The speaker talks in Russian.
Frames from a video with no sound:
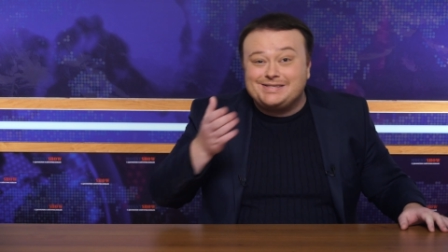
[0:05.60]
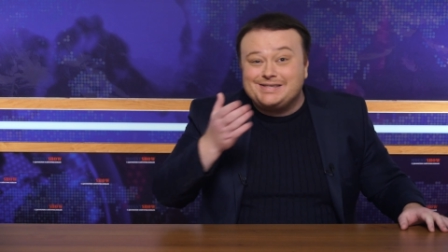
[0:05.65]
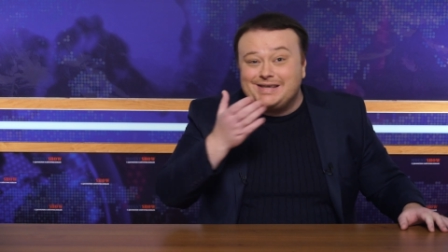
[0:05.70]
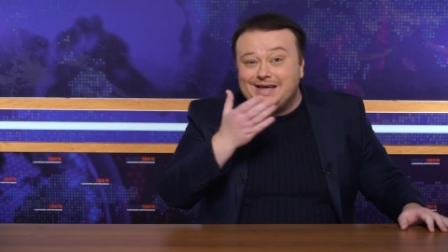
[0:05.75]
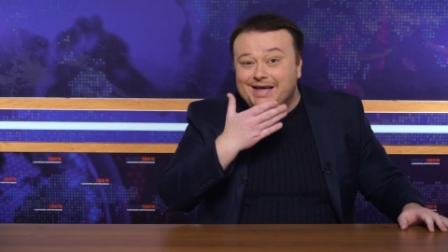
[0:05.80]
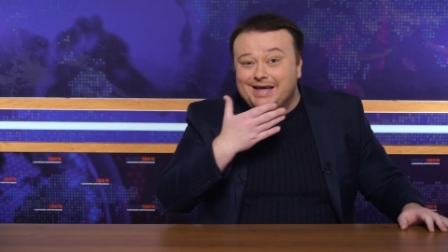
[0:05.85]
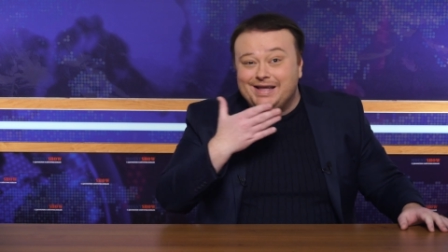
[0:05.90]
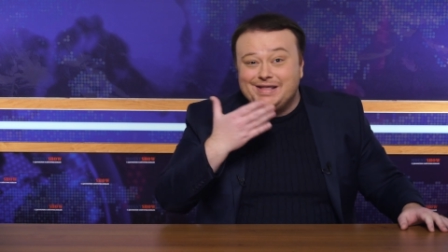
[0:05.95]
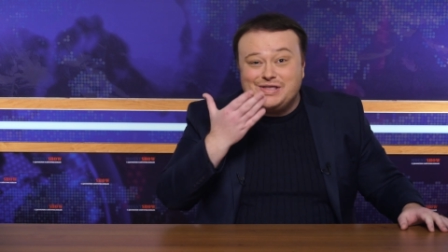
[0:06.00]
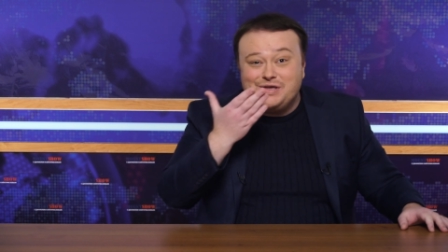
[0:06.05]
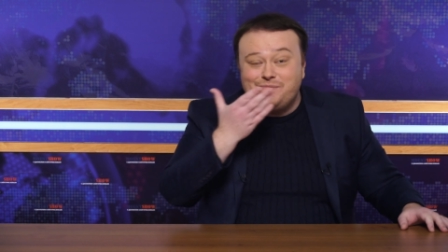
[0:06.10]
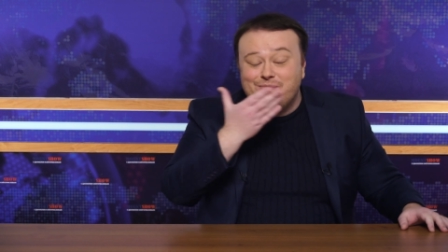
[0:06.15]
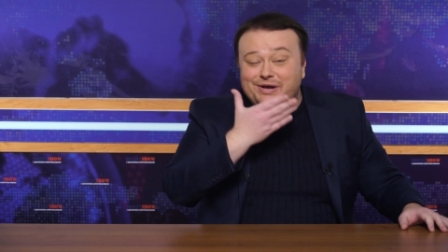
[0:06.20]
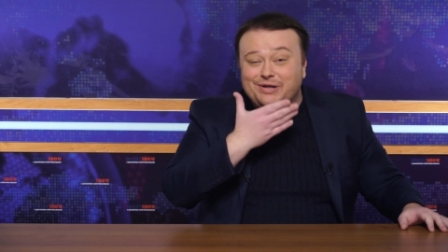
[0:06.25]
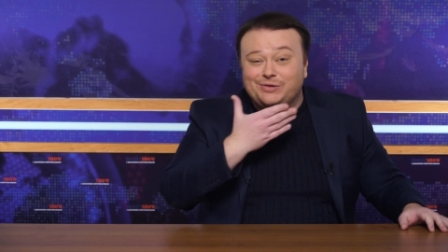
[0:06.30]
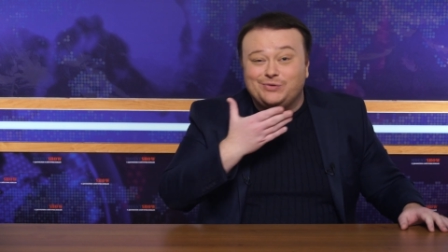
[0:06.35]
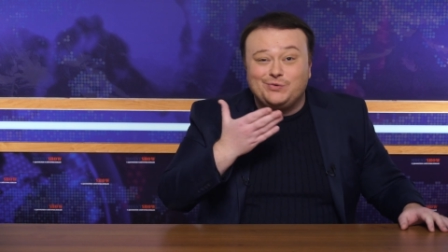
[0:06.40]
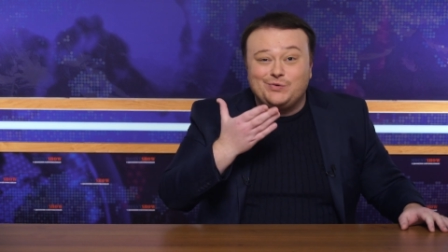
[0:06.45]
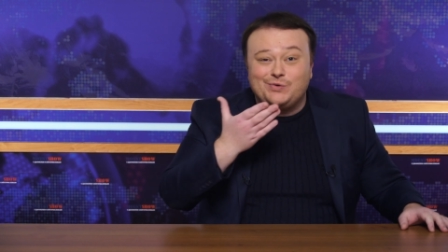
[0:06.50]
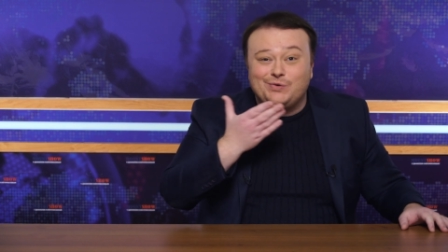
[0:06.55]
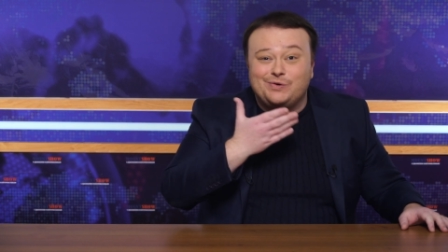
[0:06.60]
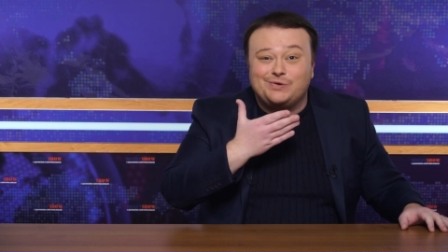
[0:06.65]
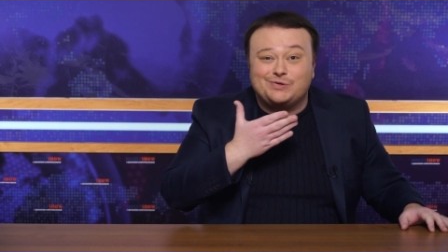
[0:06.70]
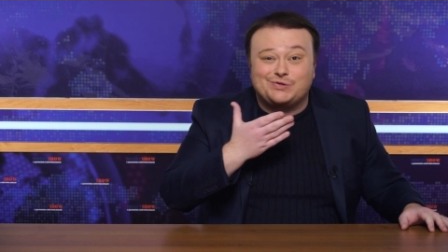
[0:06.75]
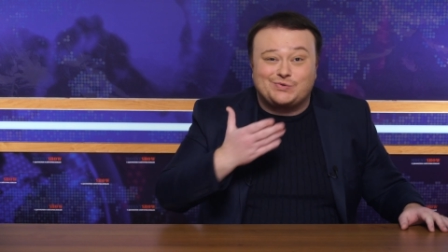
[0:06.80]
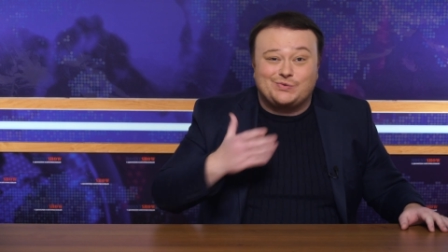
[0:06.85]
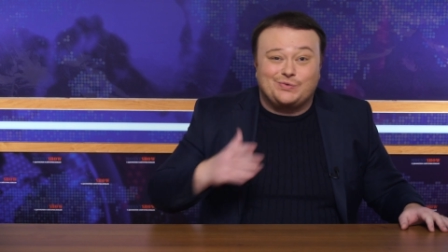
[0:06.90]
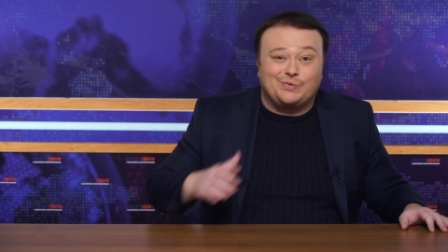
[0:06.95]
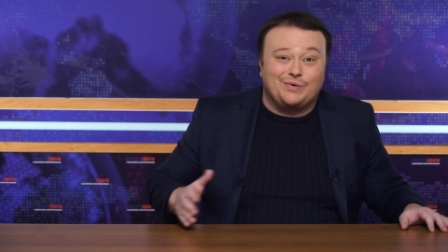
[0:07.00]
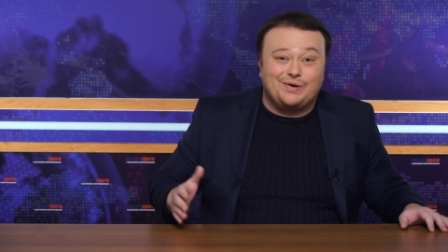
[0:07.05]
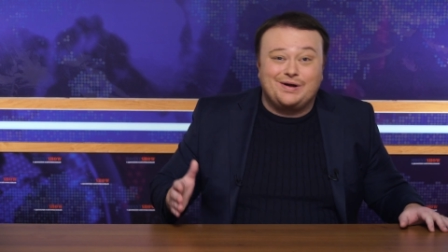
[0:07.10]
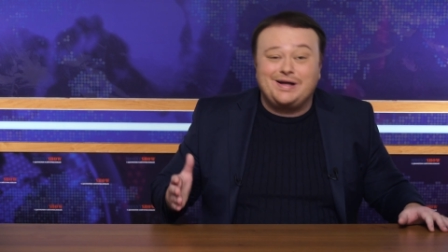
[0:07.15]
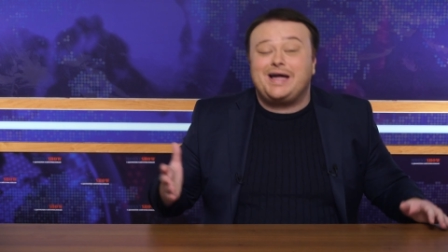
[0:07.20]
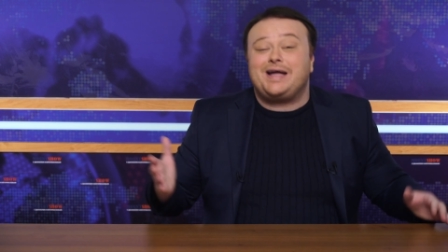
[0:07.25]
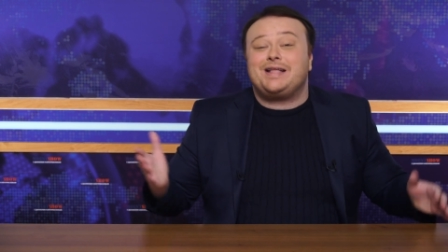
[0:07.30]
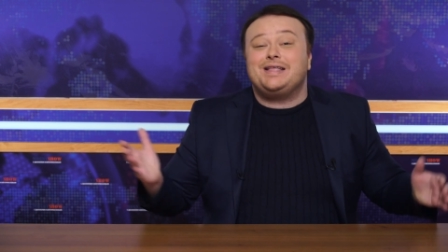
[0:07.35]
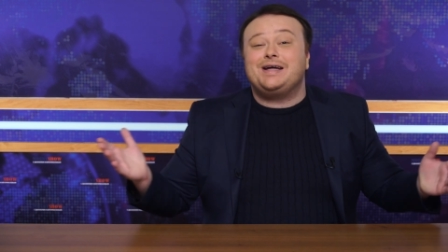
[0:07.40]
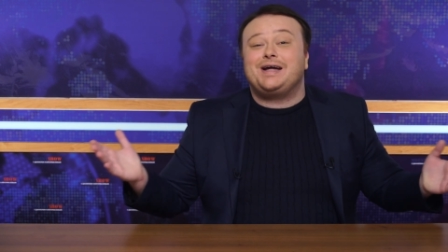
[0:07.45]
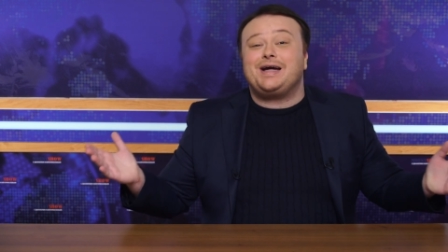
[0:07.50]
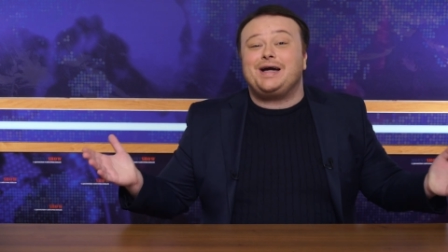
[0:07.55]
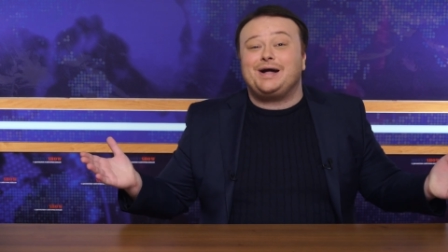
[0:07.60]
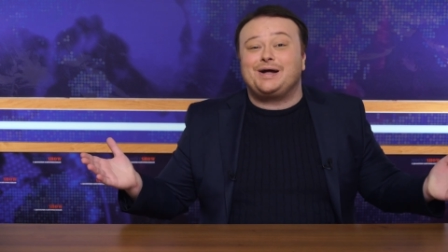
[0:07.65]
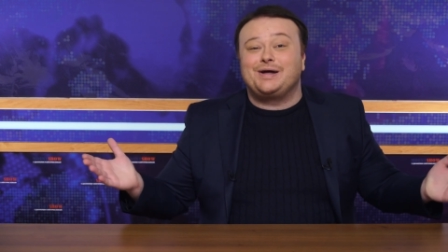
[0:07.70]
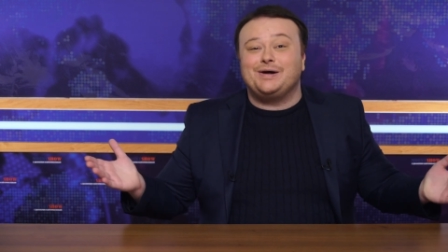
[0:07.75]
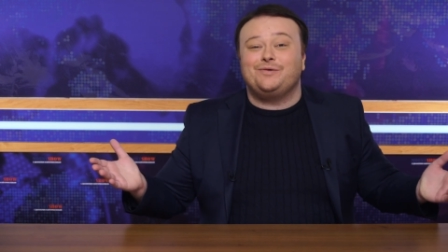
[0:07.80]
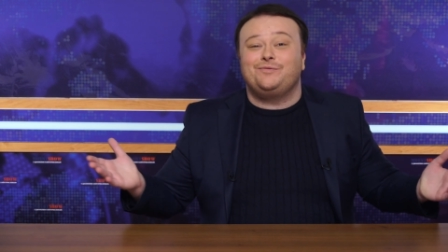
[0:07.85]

за небритую рожу. Как-никак